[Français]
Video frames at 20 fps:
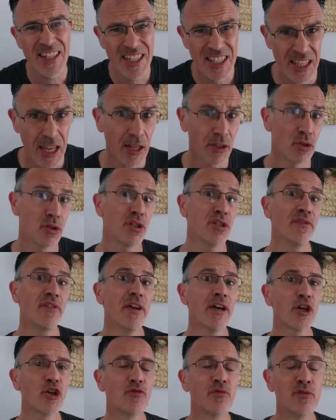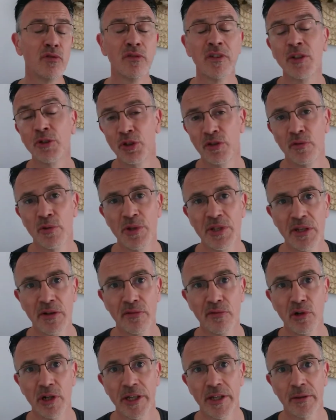stratosphère que vos ventes vont
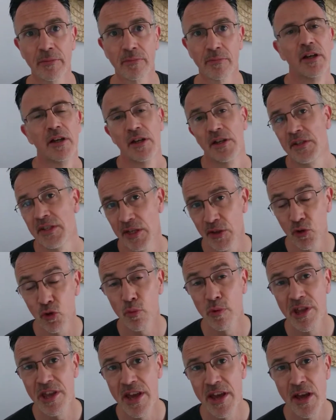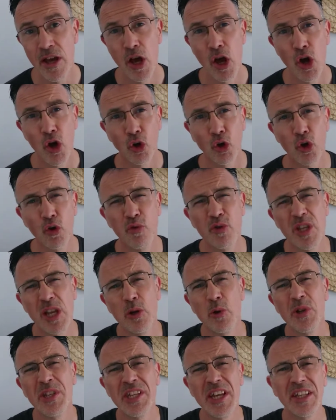s'envoler. Sans oublier que vous
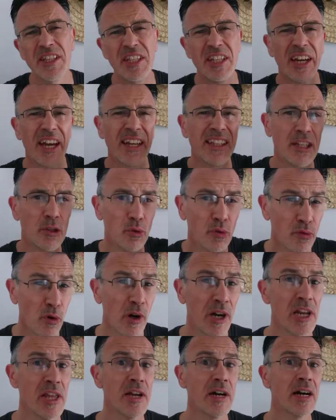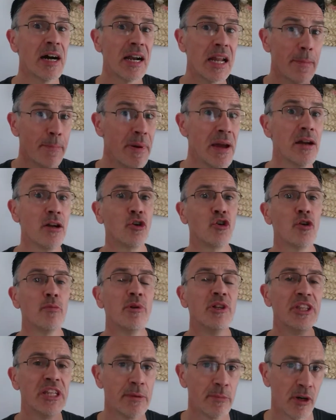allez aussi attirer des nouveaux clients à l'appel comme
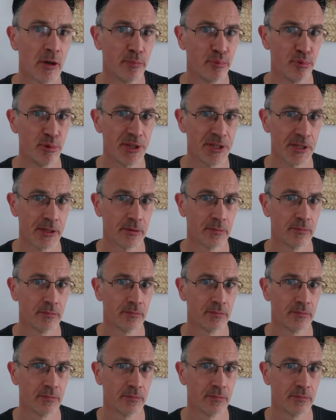un aimant puissant.